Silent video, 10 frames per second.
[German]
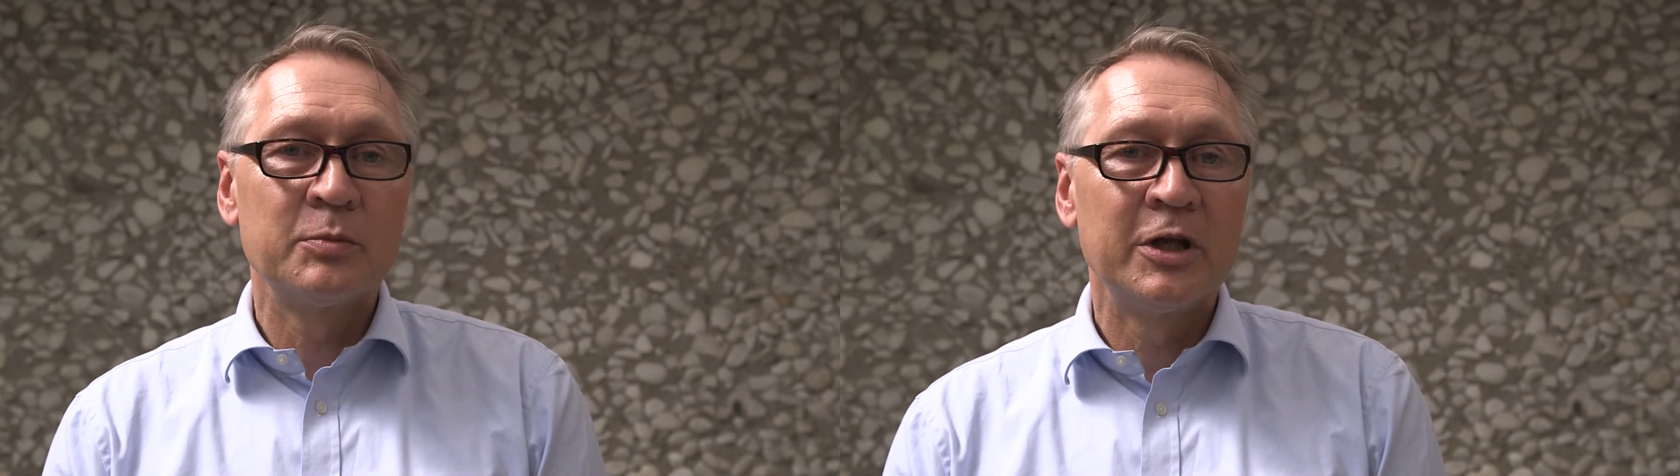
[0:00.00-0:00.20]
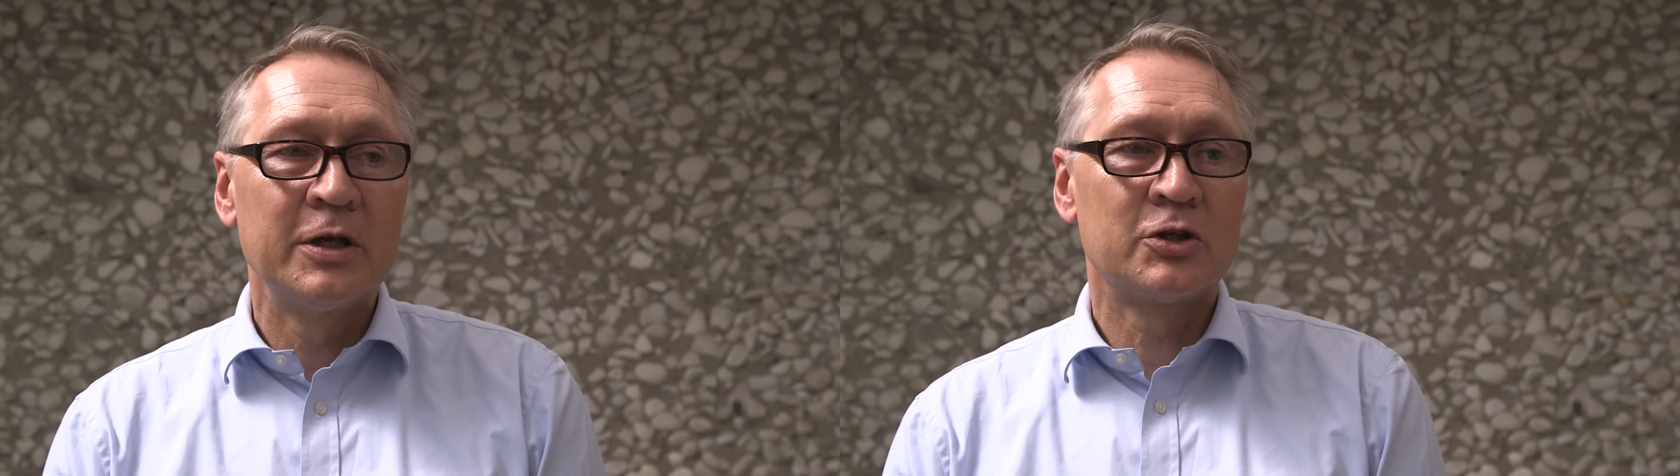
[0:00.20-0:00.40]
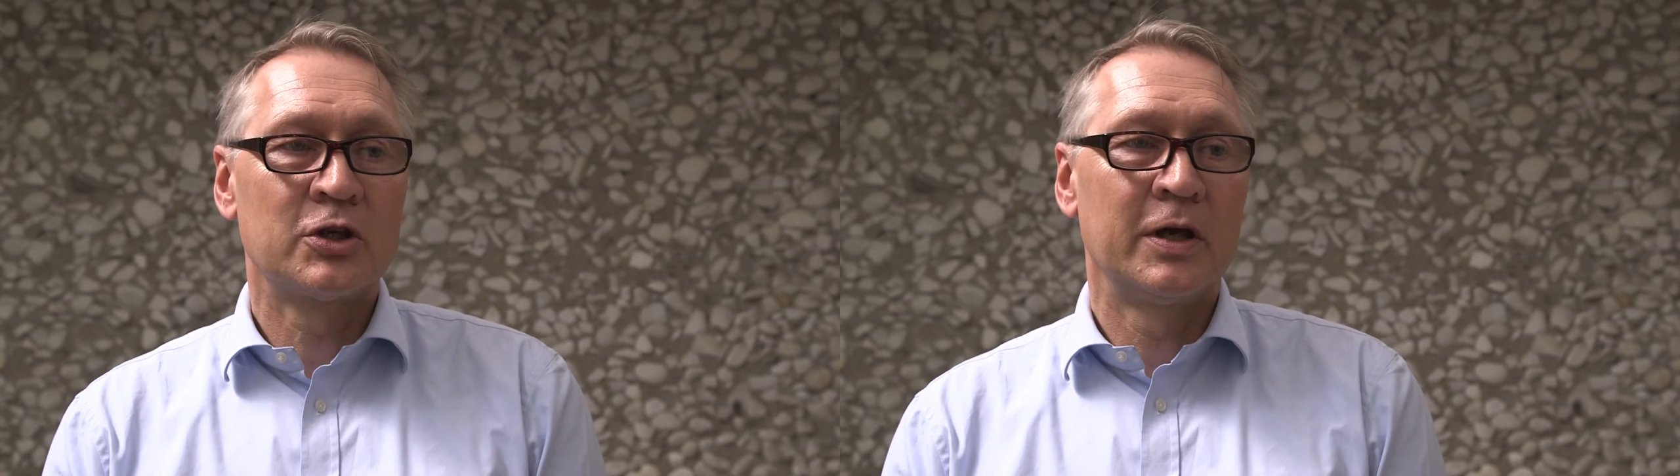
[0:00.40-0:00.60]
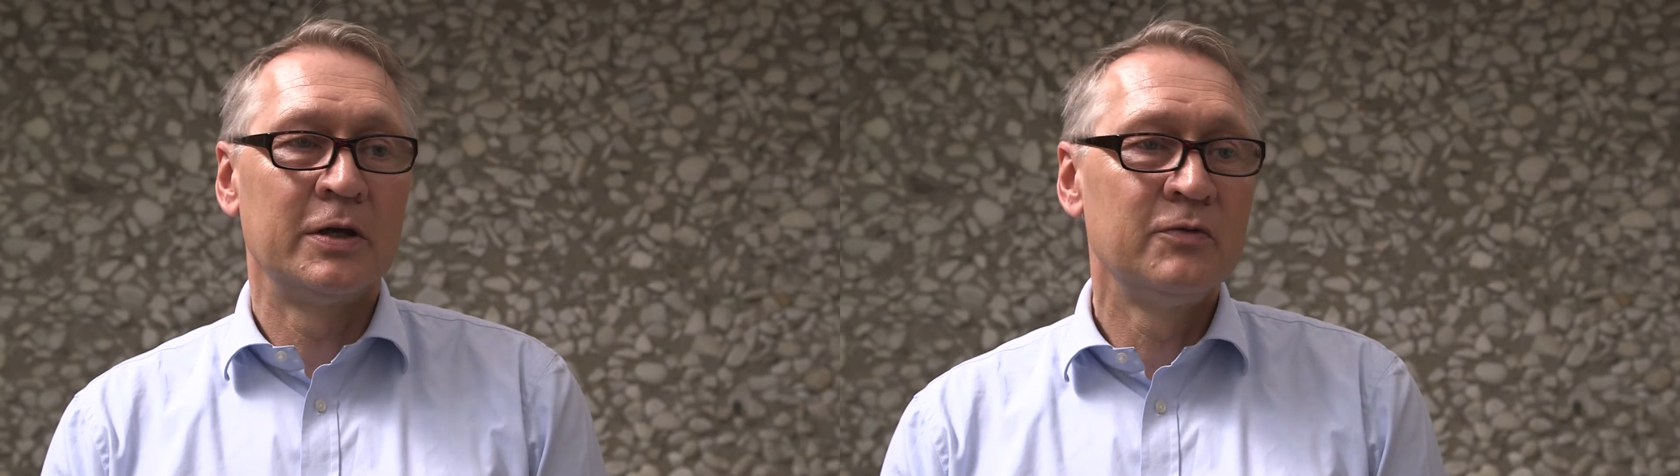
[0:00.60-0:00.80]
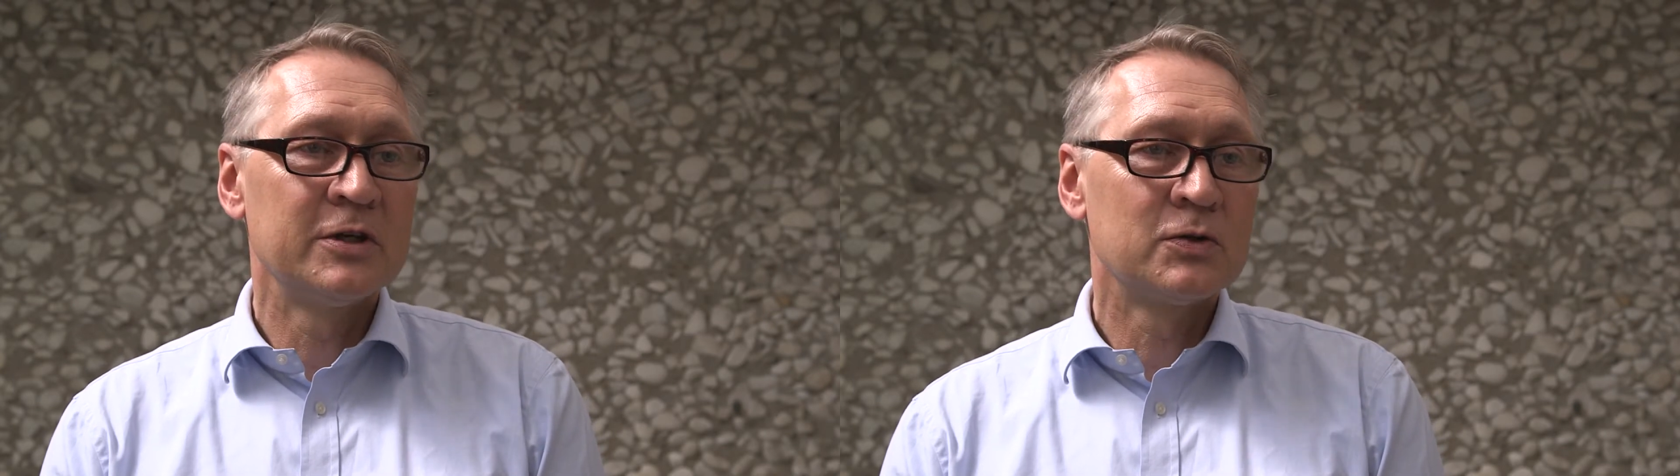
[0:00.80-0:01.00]
Manager,
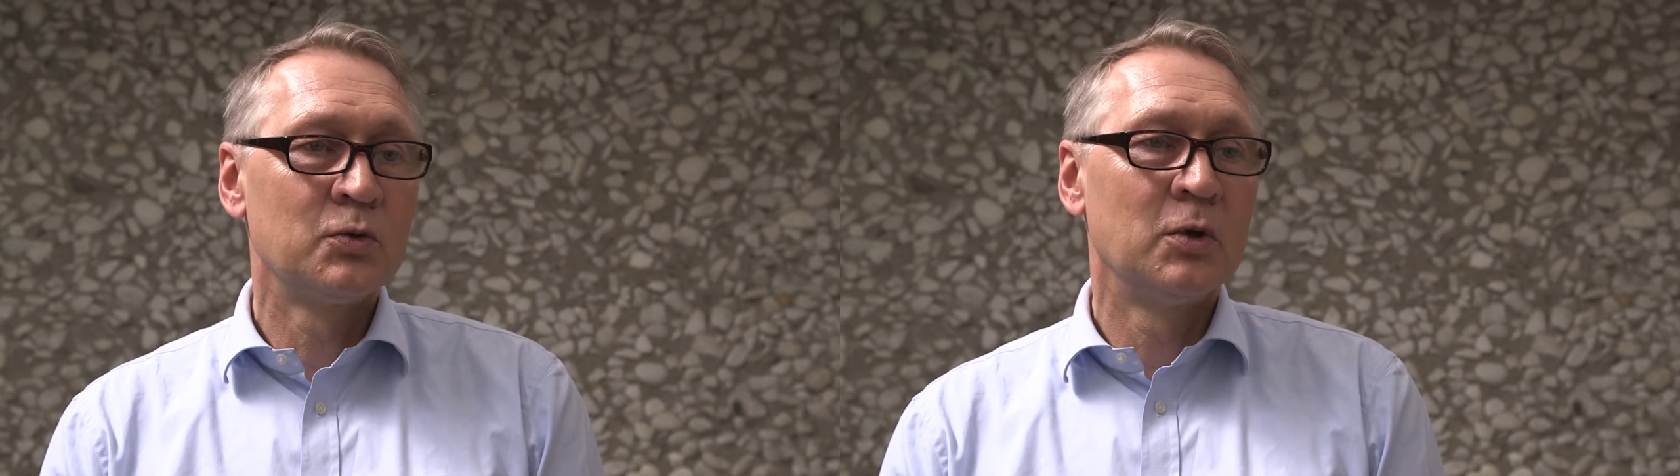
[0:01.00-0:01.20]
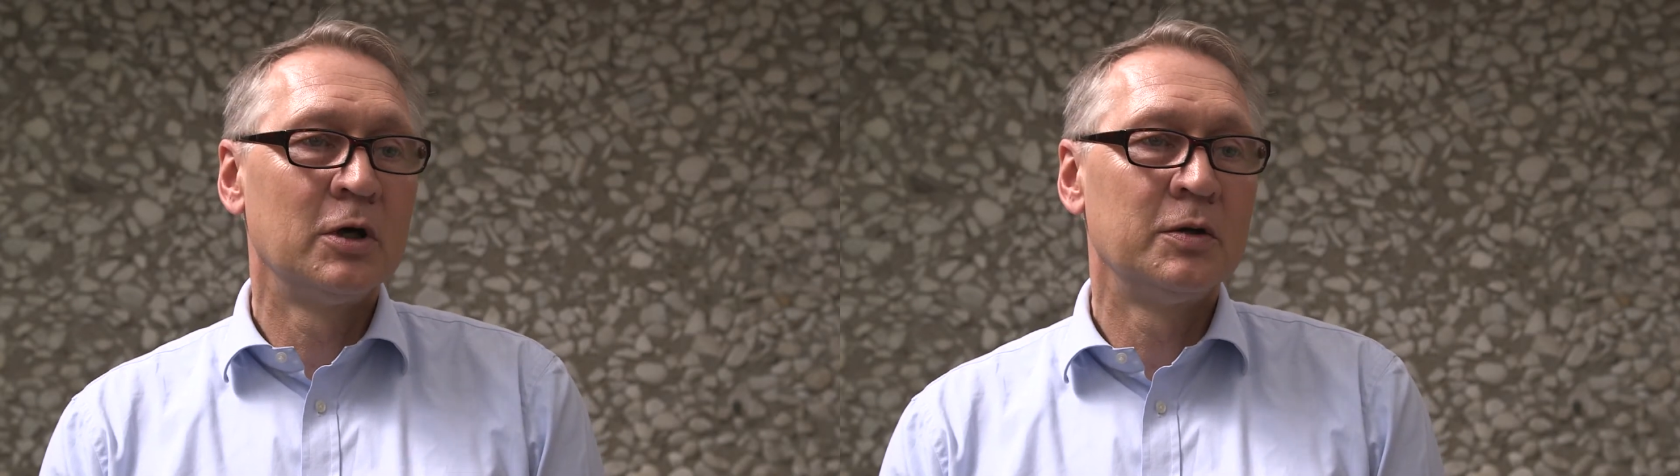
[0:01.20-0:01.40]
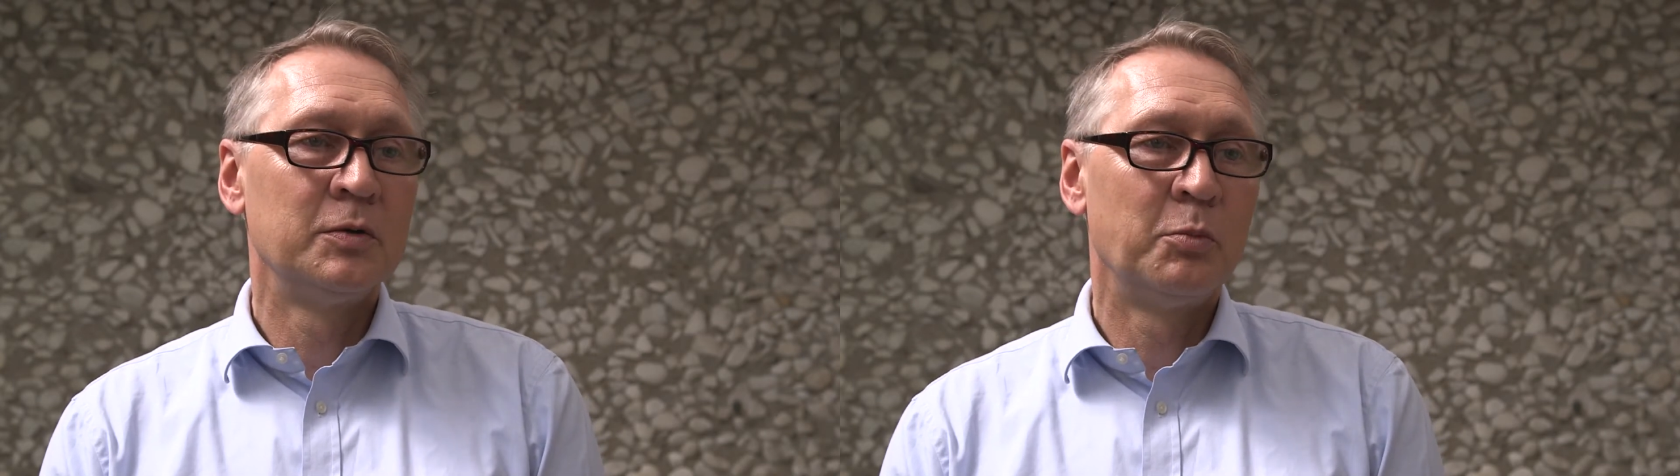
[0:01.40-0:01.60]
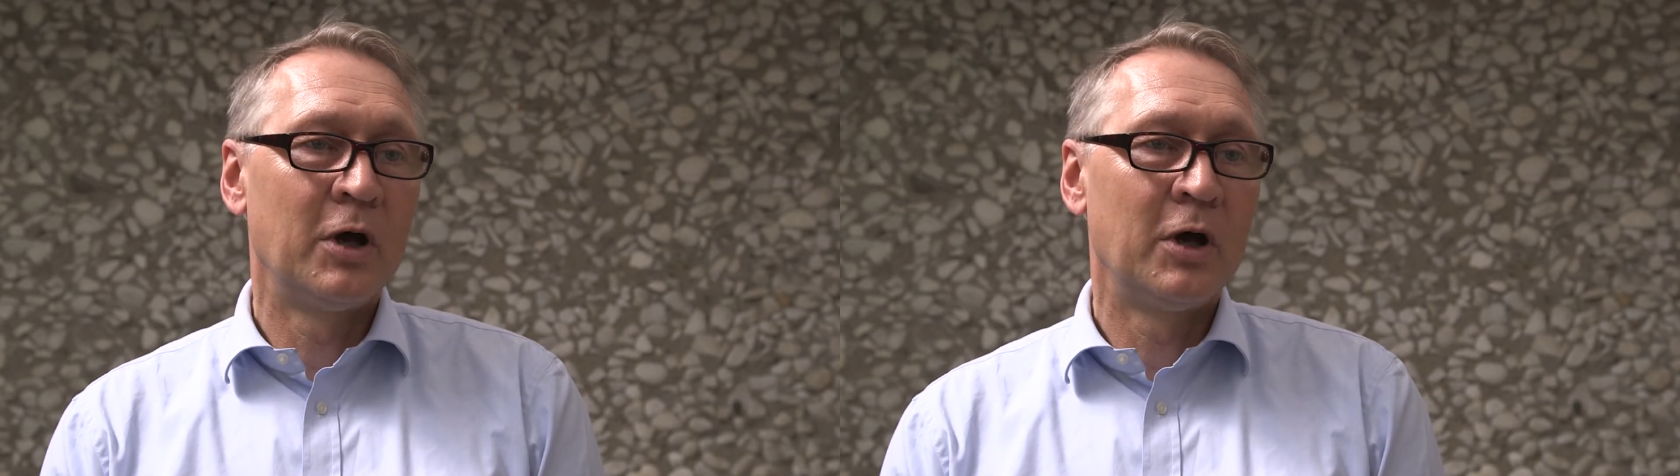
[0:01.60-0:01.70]
Investoren,